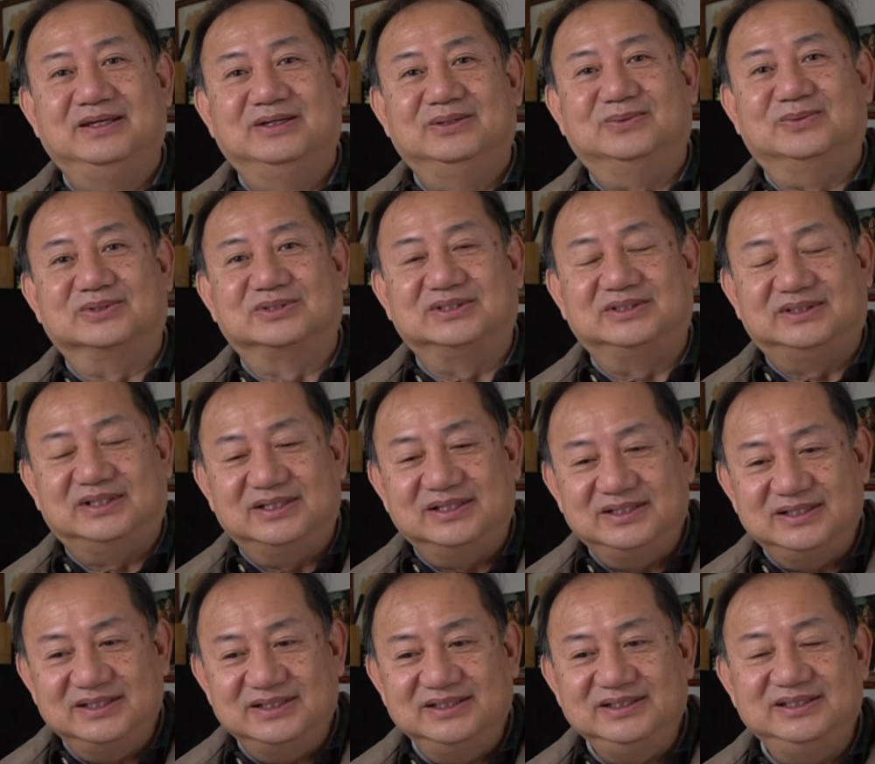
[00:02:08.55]
我是
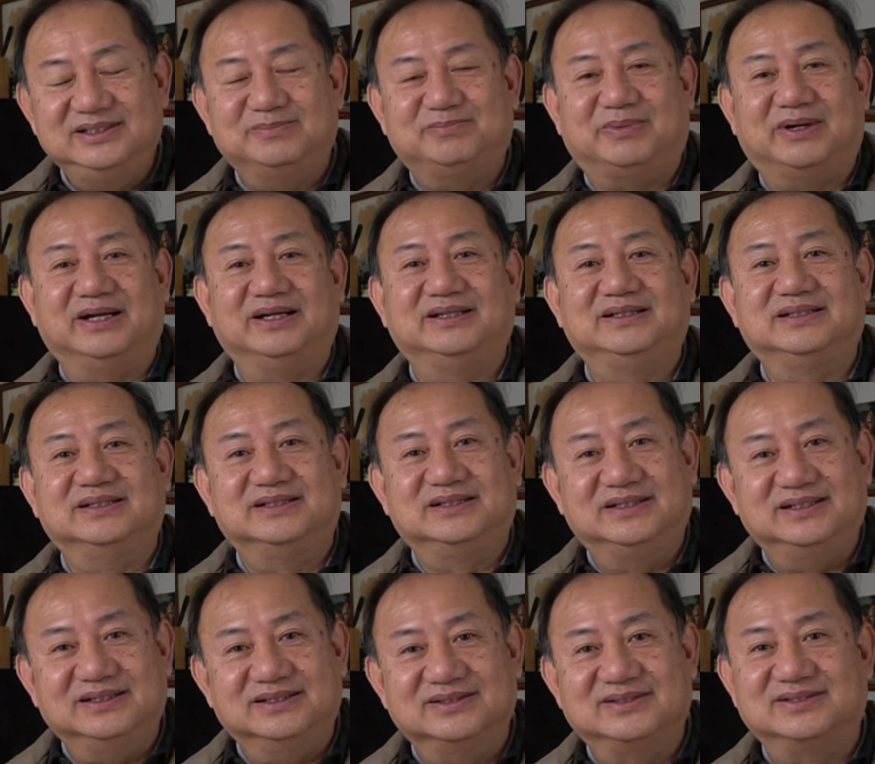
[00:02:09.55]
特意把那个
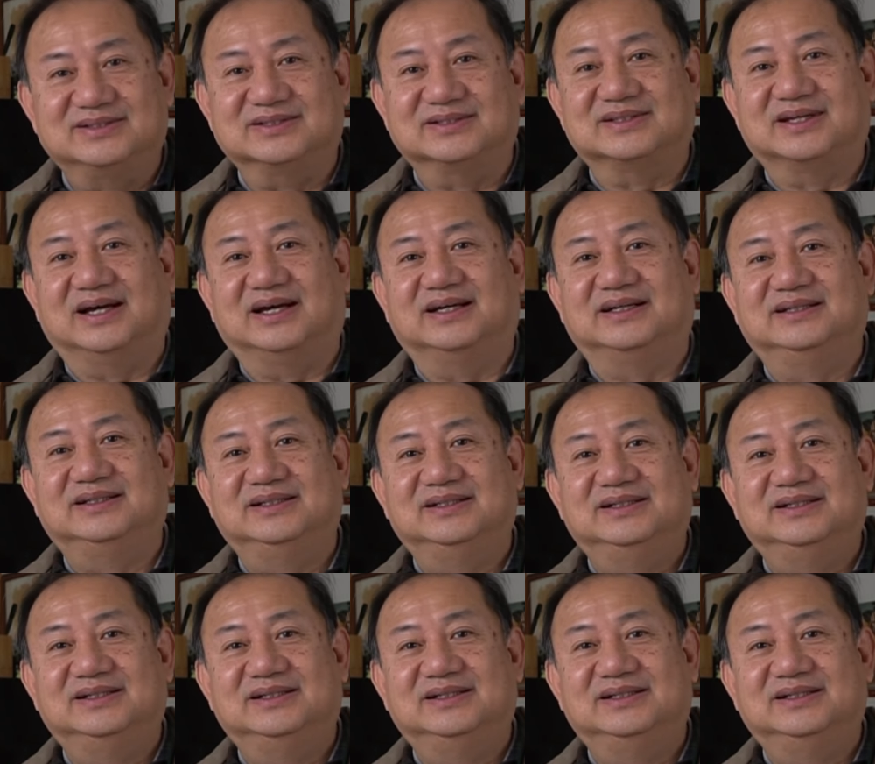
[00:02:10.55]
歌词啊，